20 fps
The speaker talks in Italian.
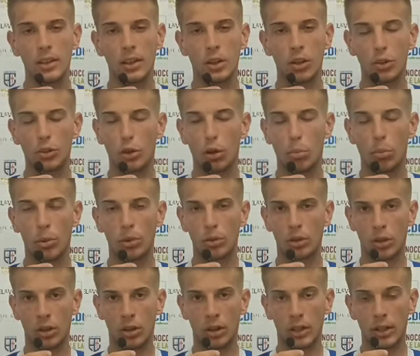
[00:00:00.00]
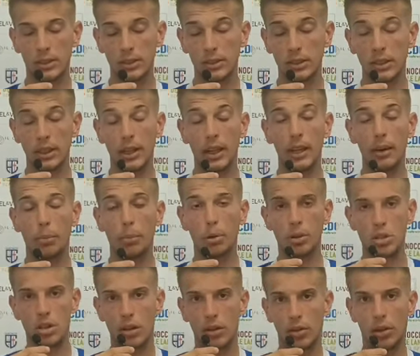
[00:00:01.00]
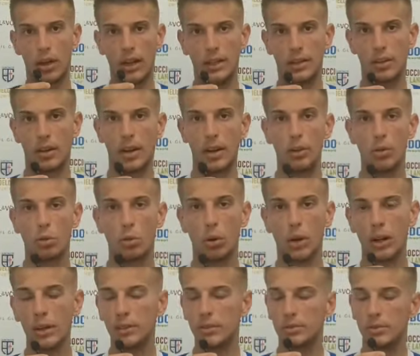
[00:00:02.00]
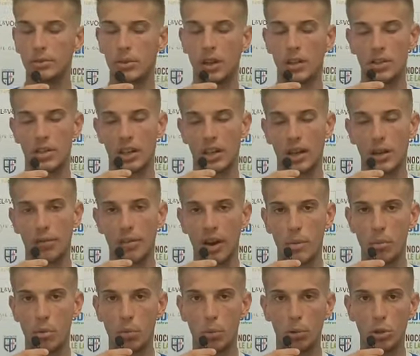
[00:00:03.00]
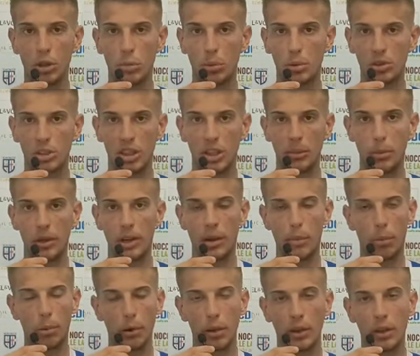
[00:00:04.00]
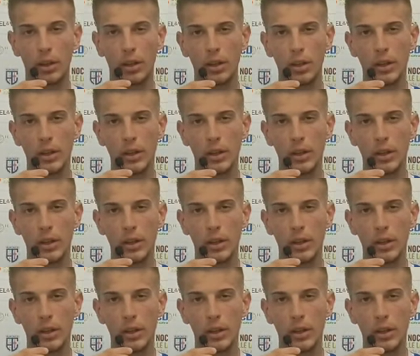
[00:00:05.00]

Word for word: contro Pondonnas e poi ce ne sono altre al 2, dobbiamo cercare di fare più punti possibili e poi